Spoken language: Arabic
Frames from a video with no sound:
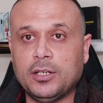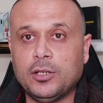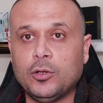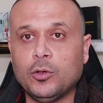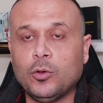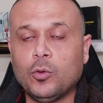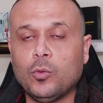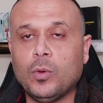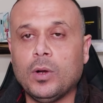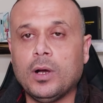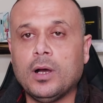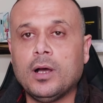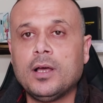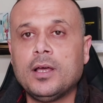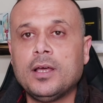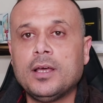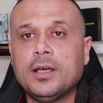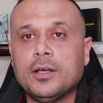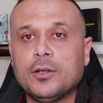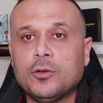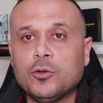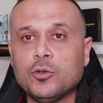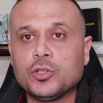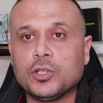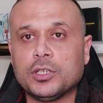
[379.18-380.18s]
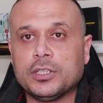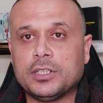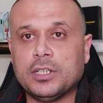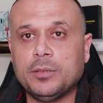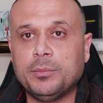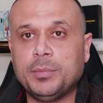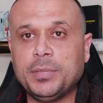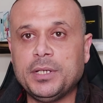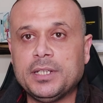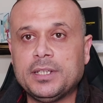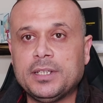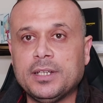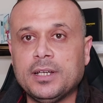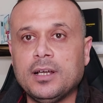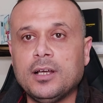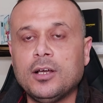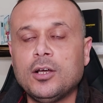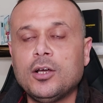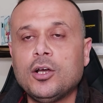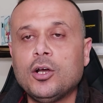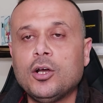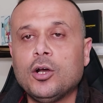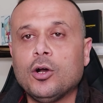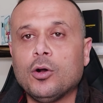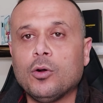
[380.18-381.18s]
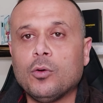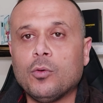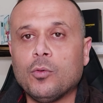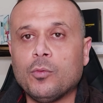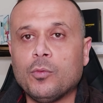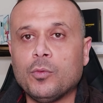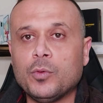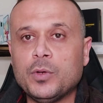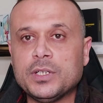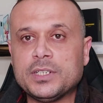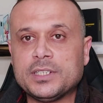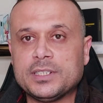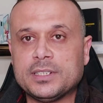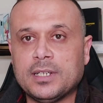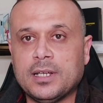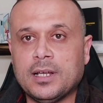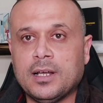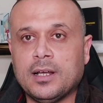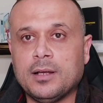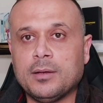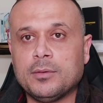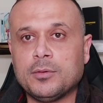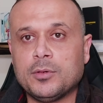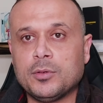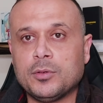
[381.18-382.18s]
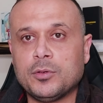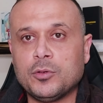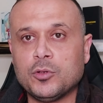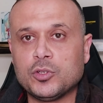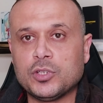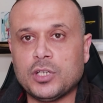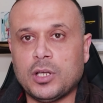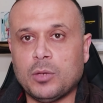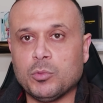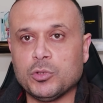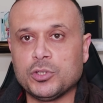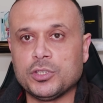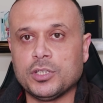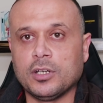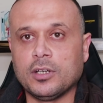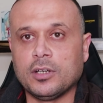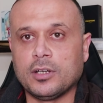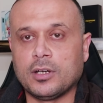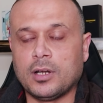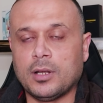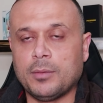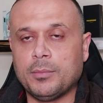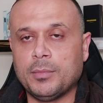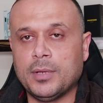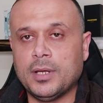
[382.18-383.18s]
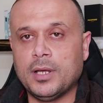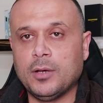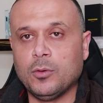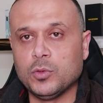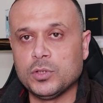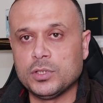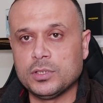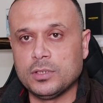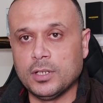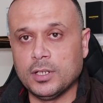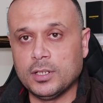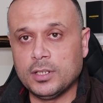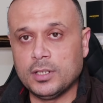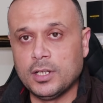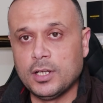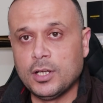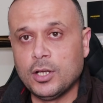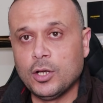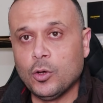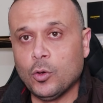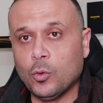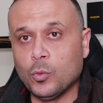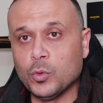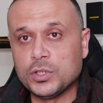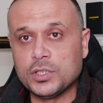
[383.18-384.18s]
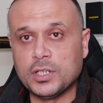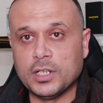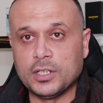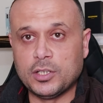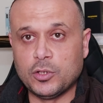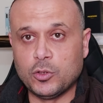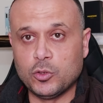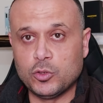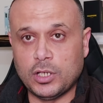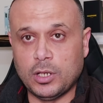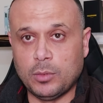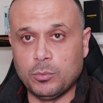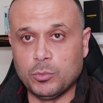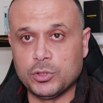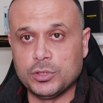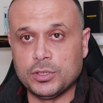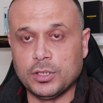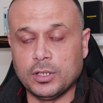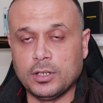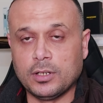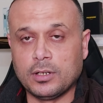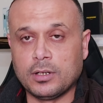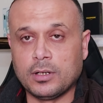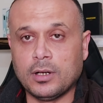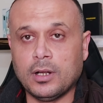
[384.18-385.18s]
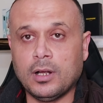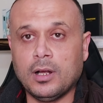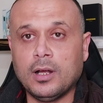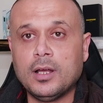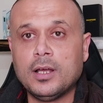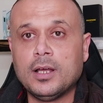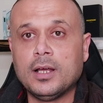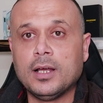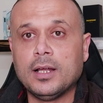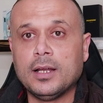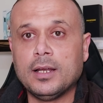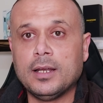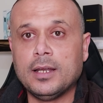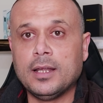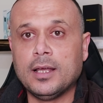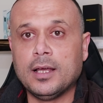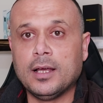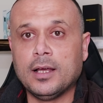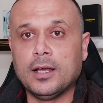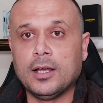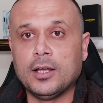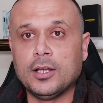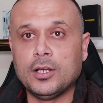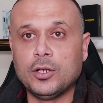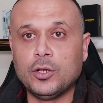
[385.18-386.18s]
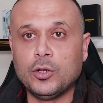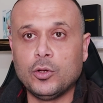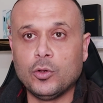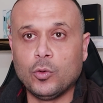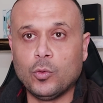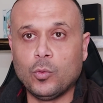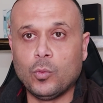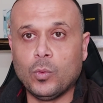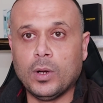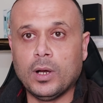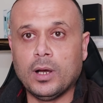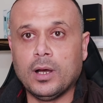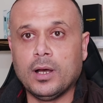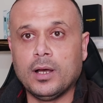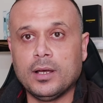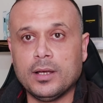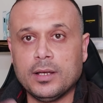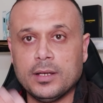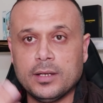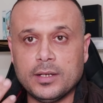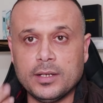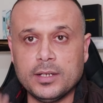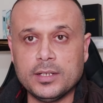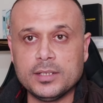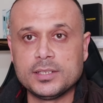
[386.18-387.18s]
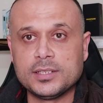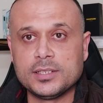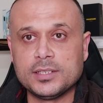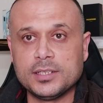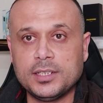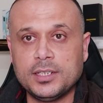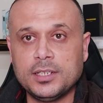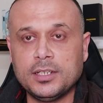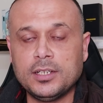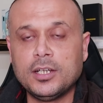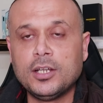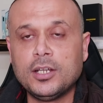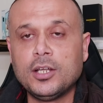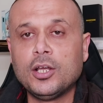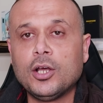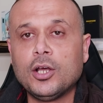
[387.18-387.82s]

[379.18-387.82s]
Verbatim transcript: اللي هو نسخه البيتا ولسه النسخه المستقره ما وصلت وصلت النسخة المستقرة للي هو الصين